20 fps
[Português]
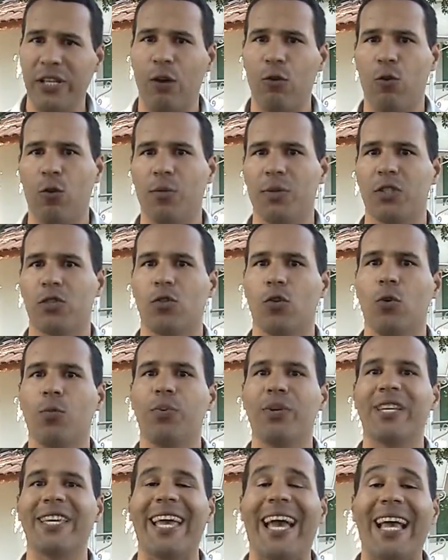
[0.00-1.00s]
Confusão
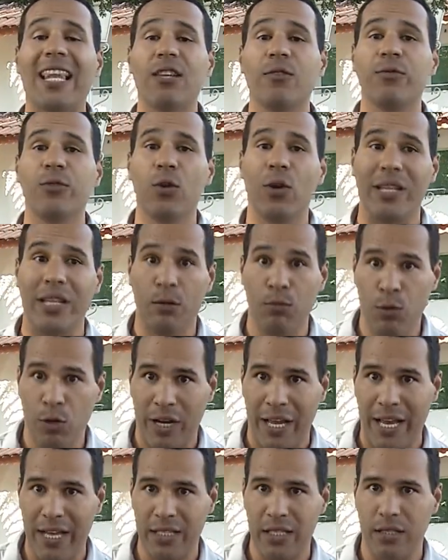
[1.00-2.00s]
começou porque Alan viu a
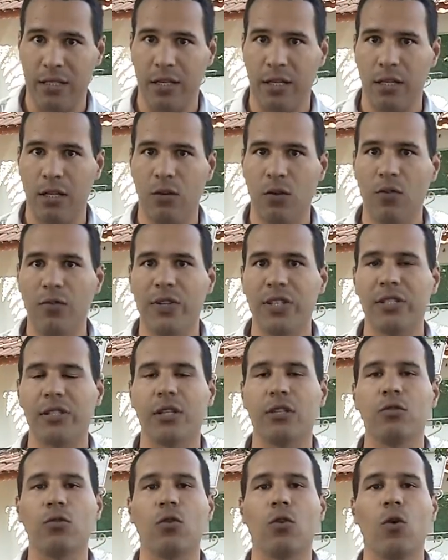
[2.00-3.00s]
namorada dele
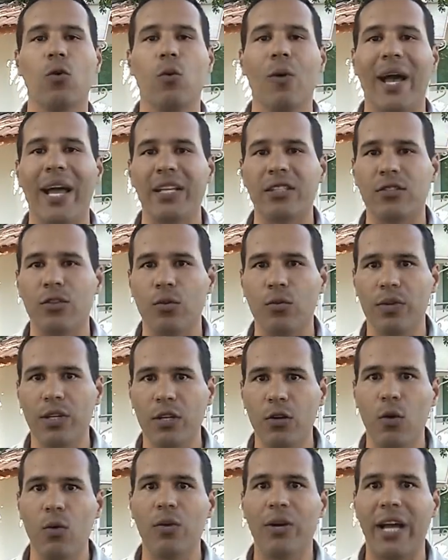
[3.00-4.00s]
conversando com o
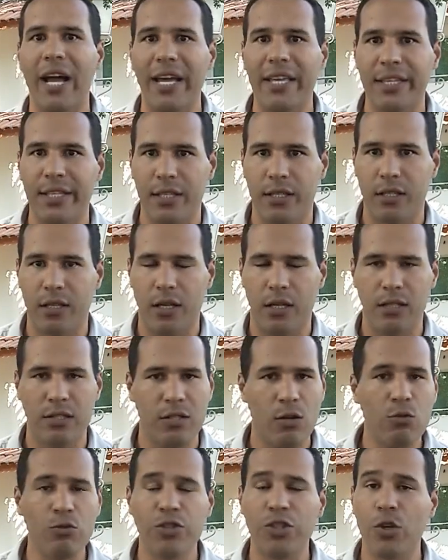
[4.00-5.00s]
Edson e com o
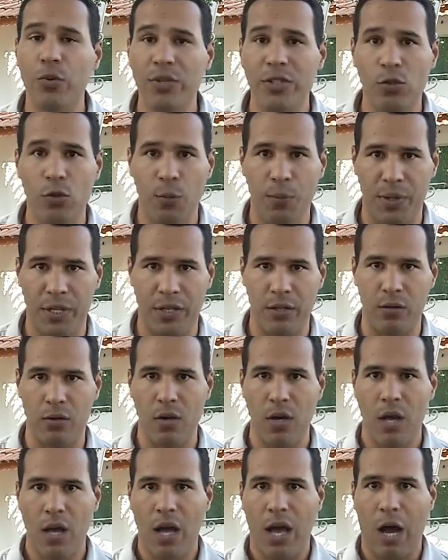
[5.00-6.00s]
Kaique. Eles são tio e
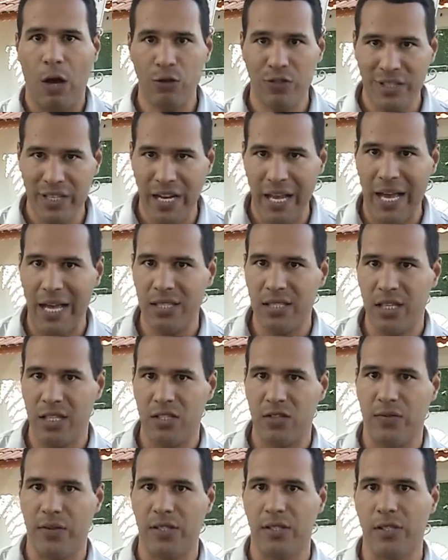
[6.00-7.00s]
sobrinho. Ao
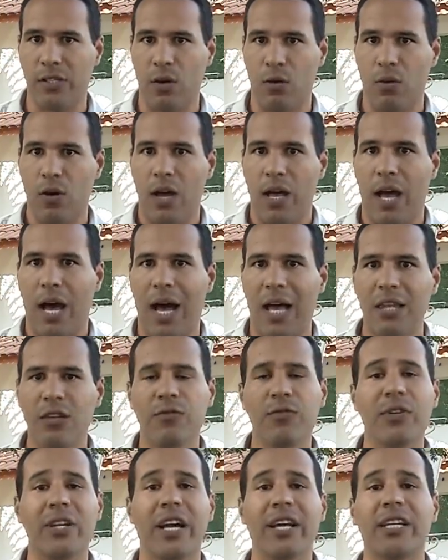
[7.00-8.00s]
tirar a satisfação,
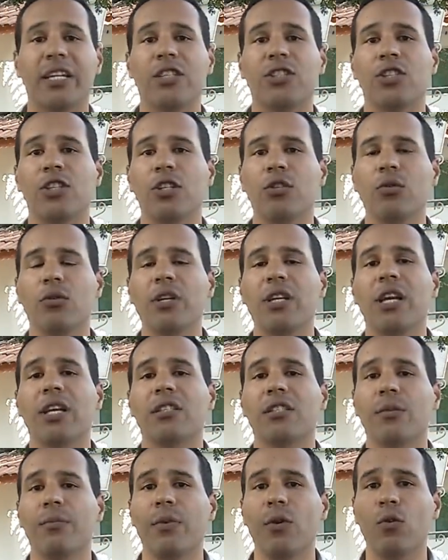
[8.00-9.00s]
Alan foi
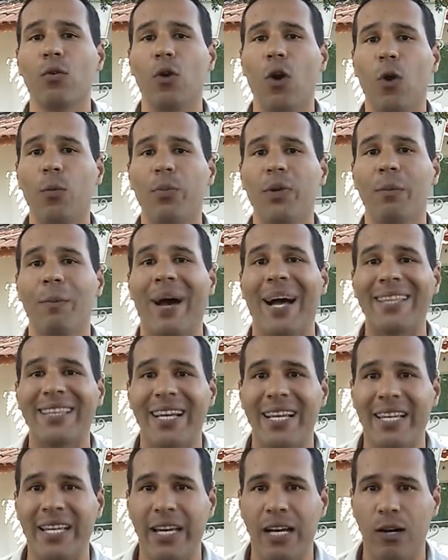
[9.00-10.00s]
agredido e recebeu um golpe
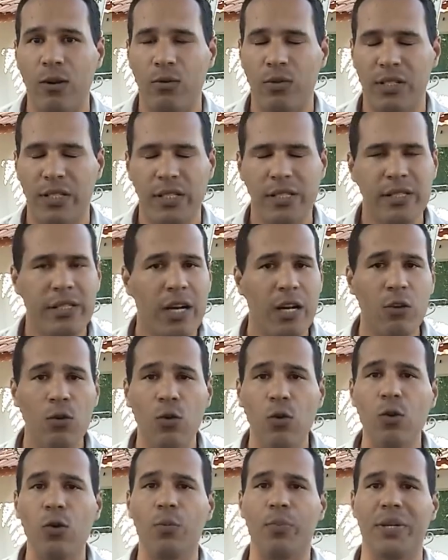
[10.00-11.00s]
mata-leão, que
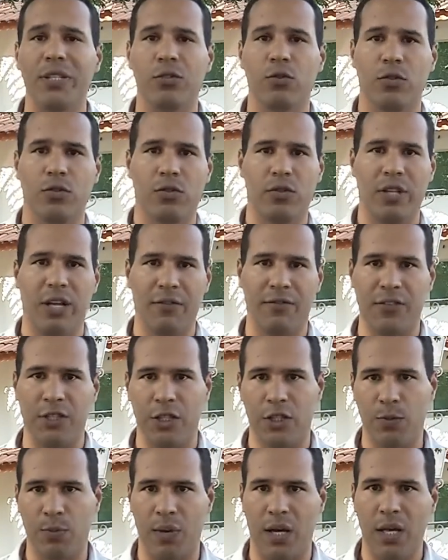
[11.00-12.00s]
estrangula o pescoço
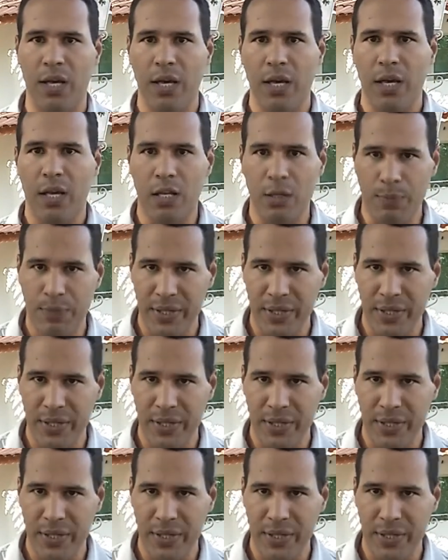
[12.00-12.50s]
da vítima.